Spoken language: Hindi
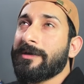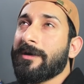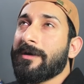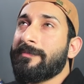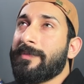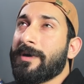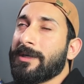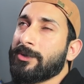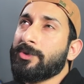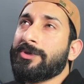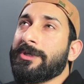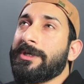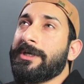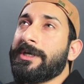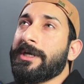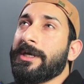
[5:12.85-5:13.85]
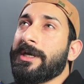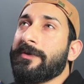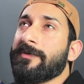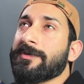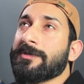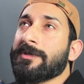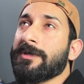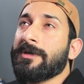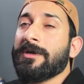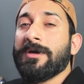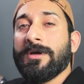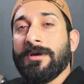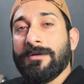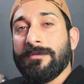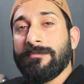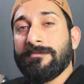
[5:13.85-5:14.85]
यार बात तो तेरी ठीक है वैसे
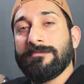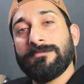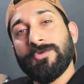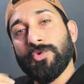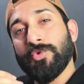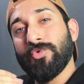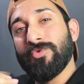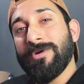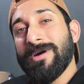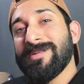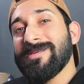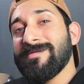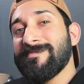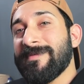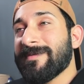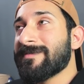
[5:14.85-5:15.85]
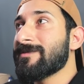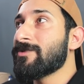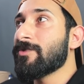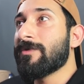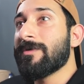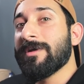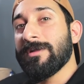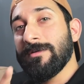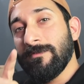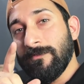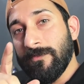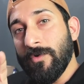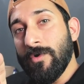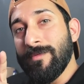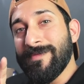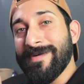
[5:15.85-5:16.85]
शुरू कर दिए पैसे जोड़ने
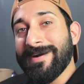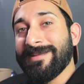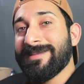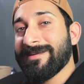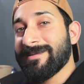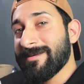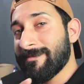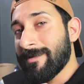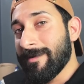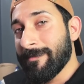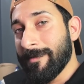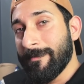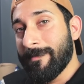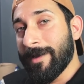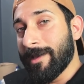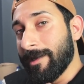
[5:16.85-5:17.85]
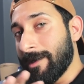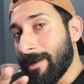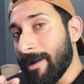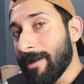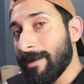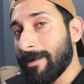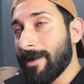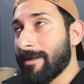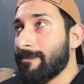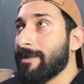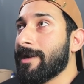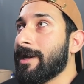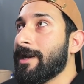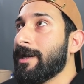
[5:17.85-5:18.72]
वो पॉइंट था जब आपका भाई कार गए बना